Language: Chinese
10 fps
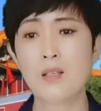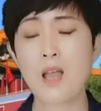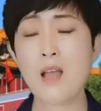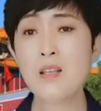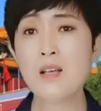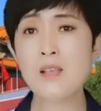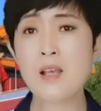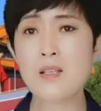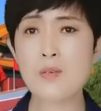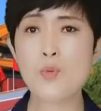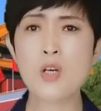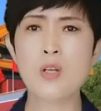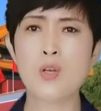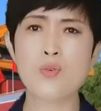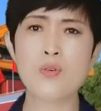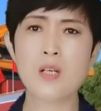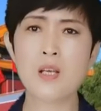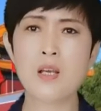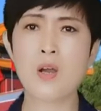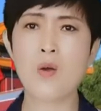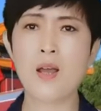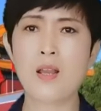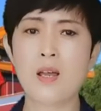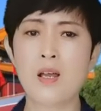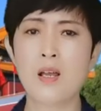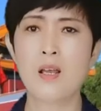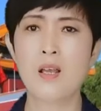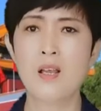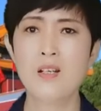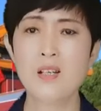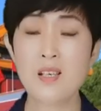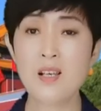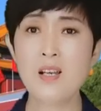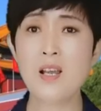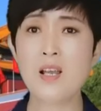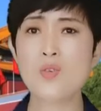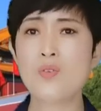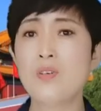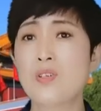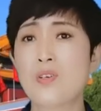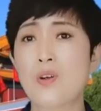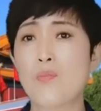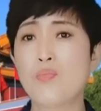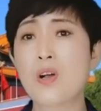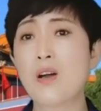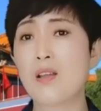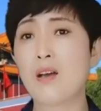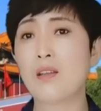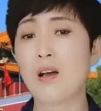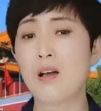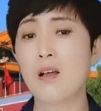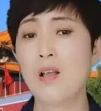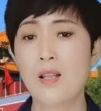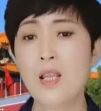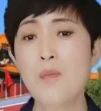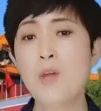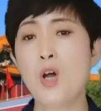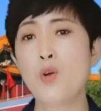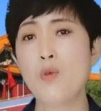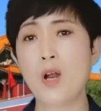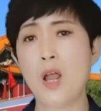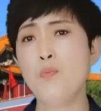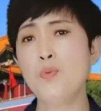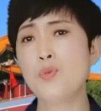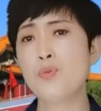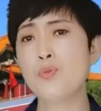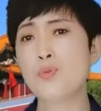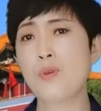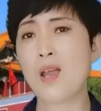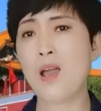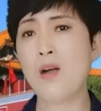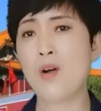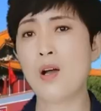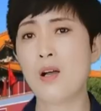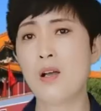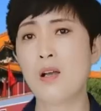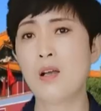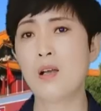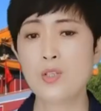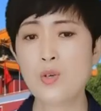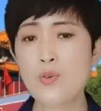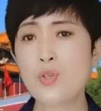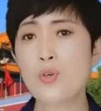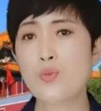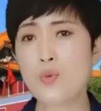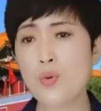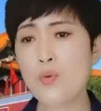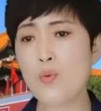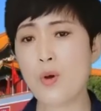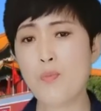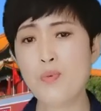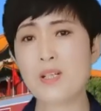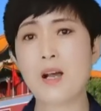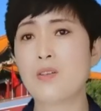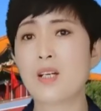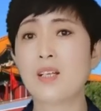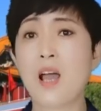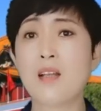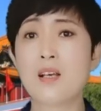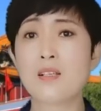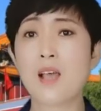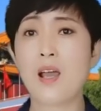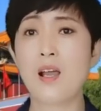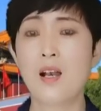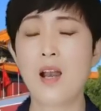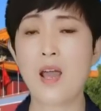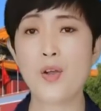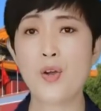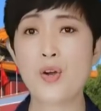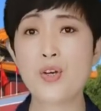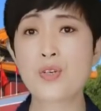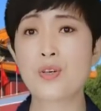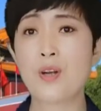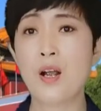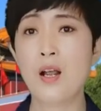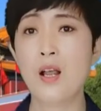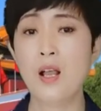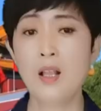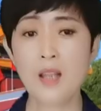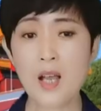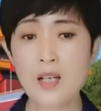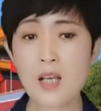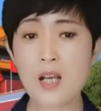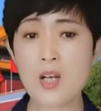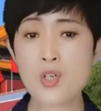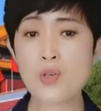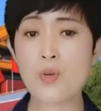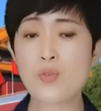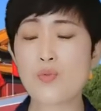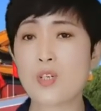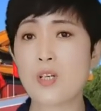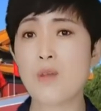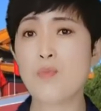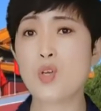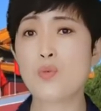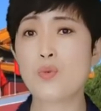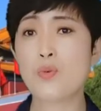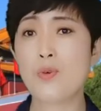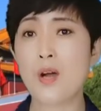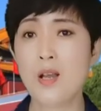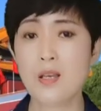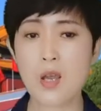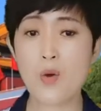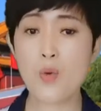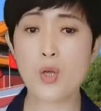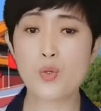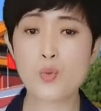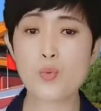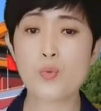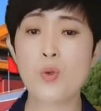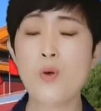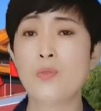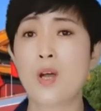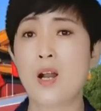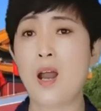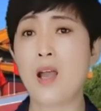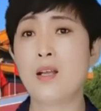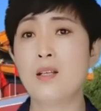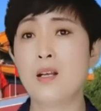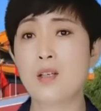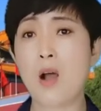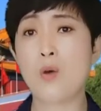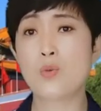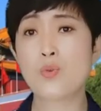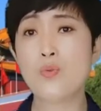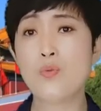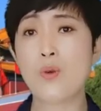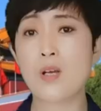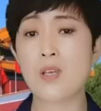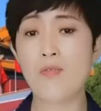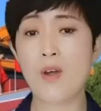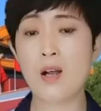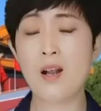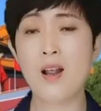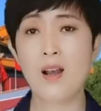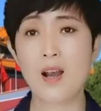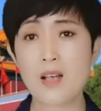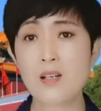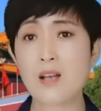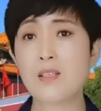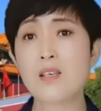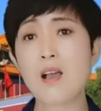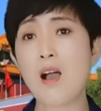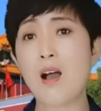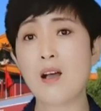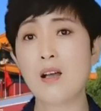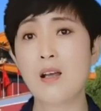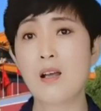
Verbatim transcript: 谭德赛怎么可能说这样的话呢？这应该说是不可能的。那么果然不出所料啊，就是中国不找这谭德赛来核实，那这个世卫组织的秘书处也会主动的来找中国一方来澄清啊。